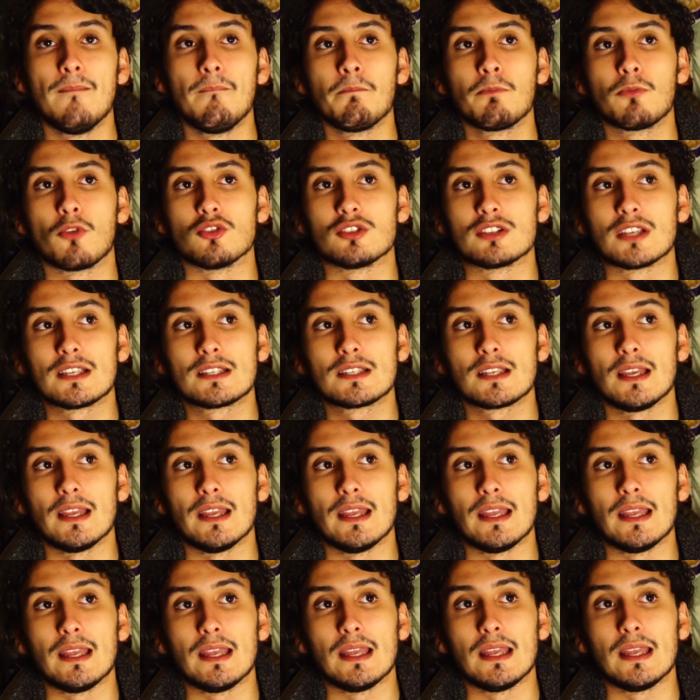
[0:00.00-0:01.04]
Entonces
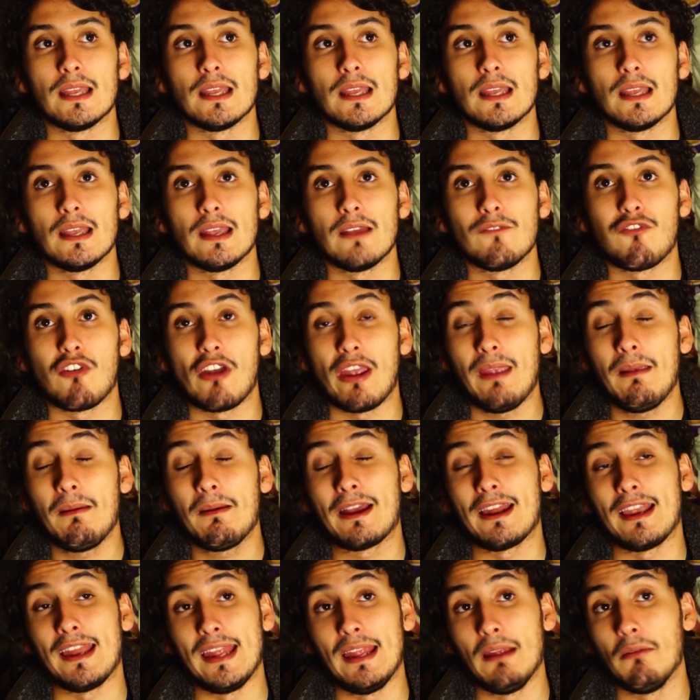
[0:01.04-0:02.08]
eh, fue
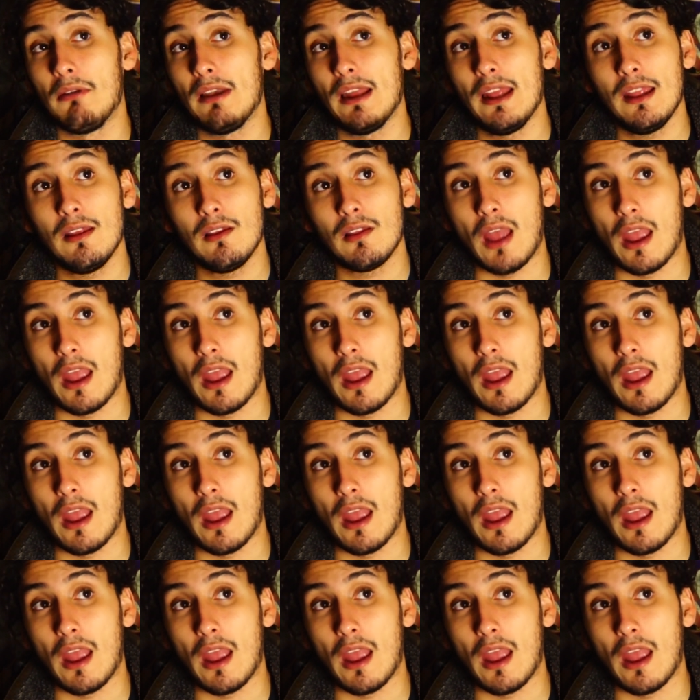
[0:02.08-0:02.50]
increíble,